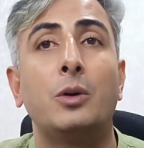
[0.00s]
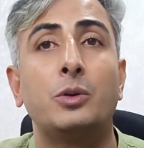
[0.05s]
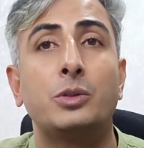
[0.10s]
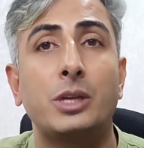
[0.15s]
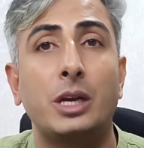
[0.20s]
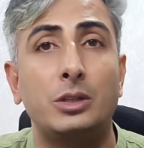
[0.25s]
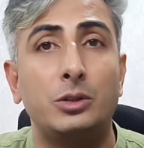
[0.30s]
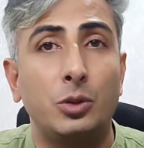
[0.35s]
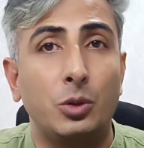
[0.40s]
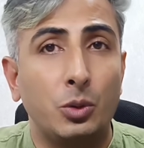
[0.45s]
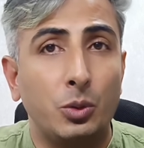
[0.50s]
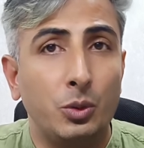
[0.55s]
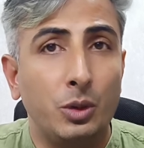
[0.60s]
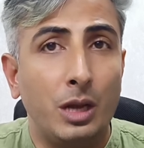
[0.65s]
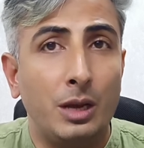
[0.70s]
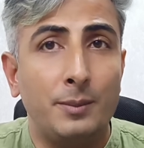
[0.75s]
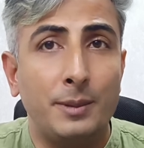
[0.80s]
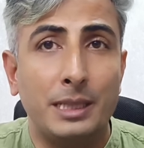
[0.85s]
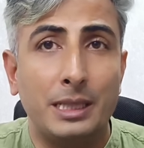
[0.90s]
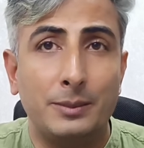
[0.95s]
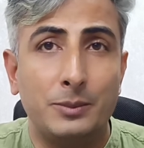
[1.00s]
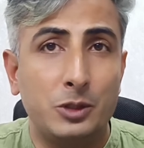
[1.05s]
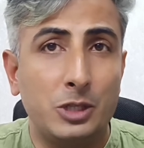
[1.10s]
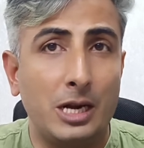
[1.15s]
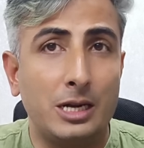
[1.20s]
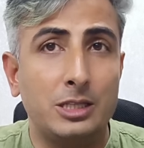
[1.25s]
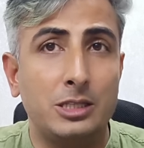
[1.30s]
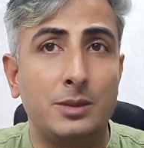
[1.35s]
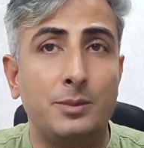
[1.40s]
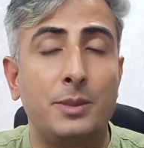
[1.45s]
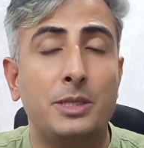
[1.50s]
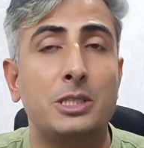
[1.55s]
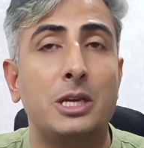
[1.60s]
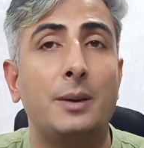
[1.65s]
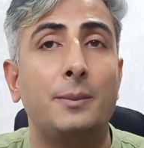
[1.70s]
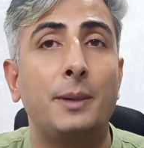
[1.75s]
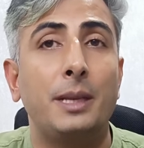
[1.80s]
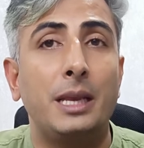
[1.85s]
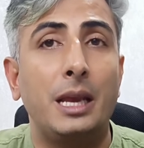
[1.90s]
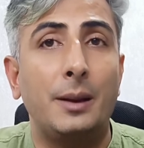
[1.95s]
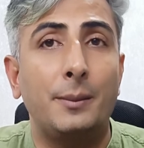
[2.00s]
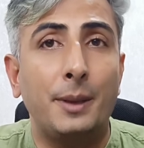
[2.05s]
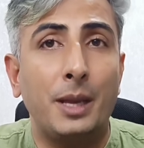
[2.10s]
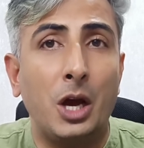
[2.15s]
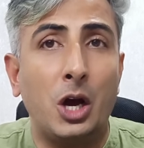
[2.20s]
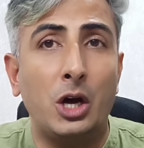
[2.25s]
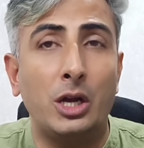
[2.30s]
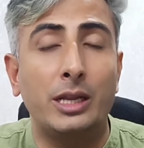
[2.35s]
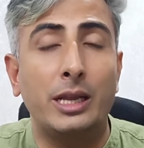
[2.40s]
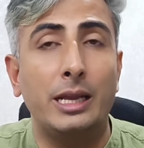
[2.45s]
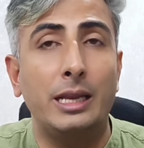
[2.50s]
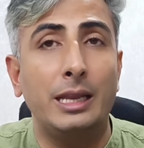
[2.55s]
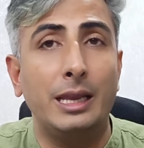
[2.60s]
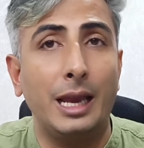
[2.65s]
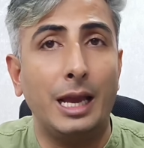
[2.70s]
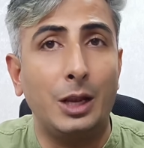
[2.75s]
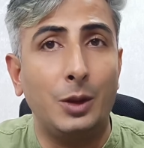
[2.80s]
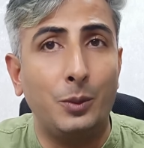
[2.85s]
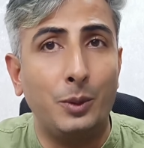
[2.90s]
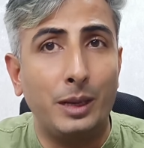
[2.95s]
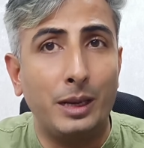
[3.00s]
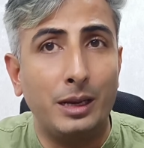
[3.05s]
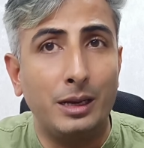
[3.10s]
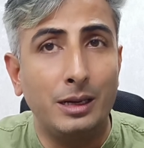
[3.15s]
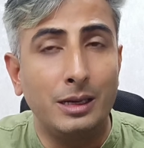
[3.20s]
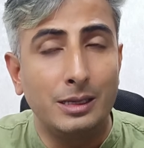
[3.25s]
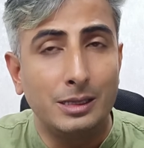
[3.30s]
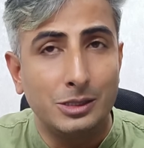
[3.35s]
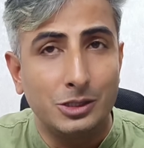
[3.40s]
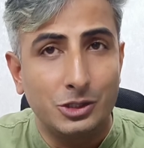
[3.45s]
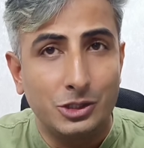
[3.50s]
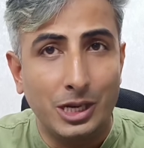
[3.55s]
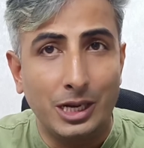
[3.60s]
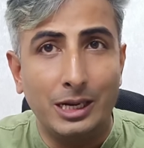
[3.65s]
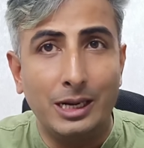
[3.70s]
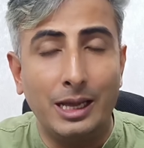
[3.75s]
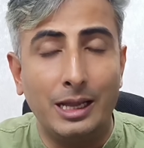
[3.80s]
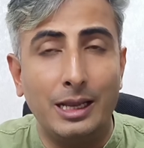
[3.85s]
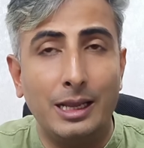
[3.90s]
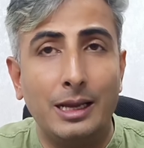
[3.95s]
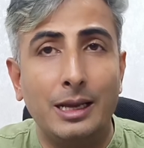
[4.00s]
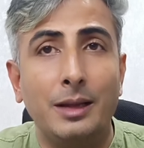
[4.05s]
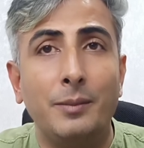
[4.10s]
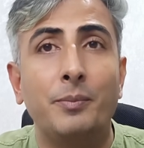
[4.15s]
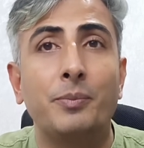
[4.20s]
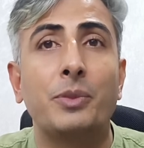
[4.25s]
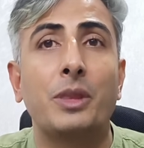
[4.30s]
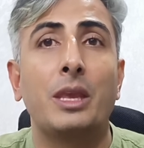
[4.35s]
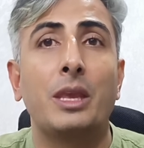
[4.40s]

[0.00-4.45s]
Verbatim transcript: उसका दो गुना मतलब चार चम्मच हमने यहाँ पे ऑर्गेनिक एलोवेरा जेल डाला है